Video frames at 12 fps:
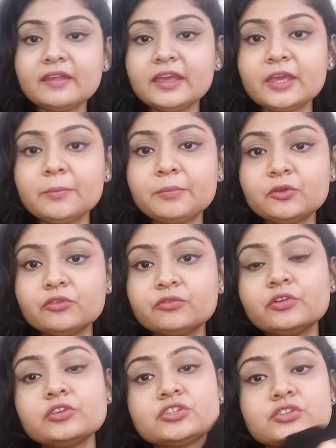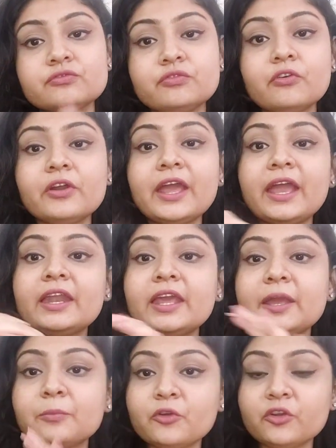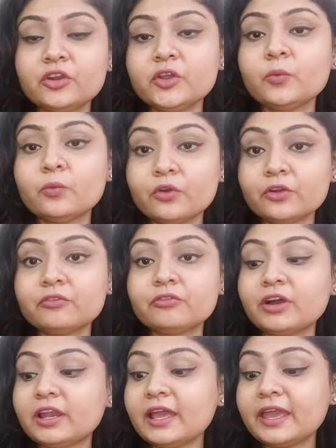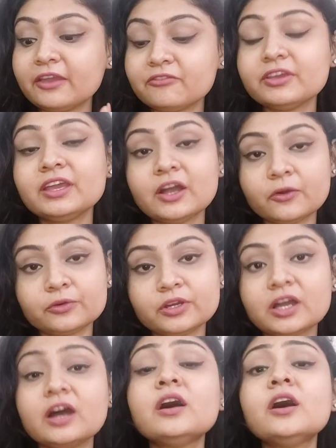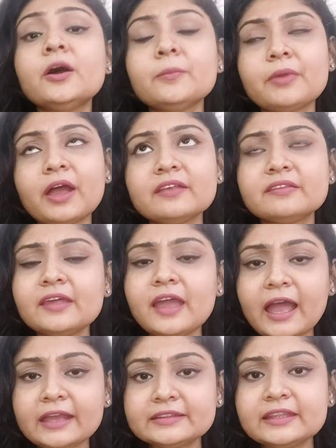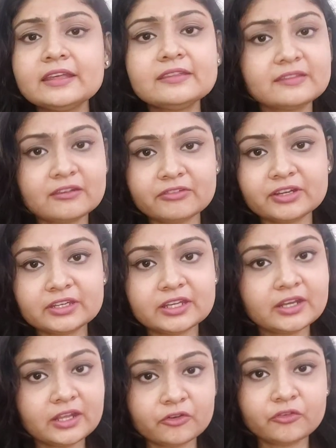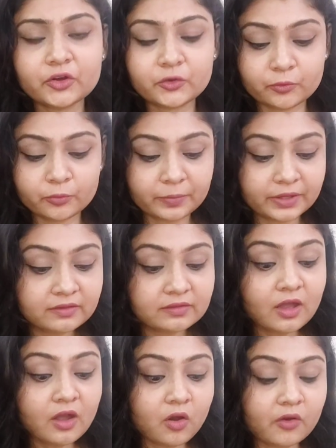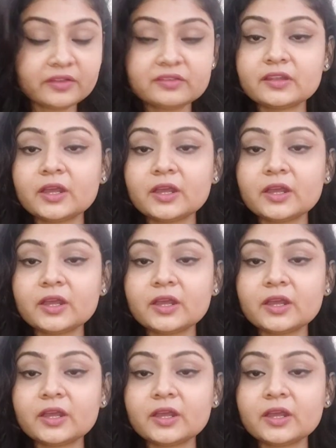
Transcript: है ये ब्यूटीफुल शिफोन एंड एम्ब्रॉयडरी वर्क वाला हेवी गाउन का प्राइस है आई थिंक सेवनटीन हंड्रेड रुपीज़ और इस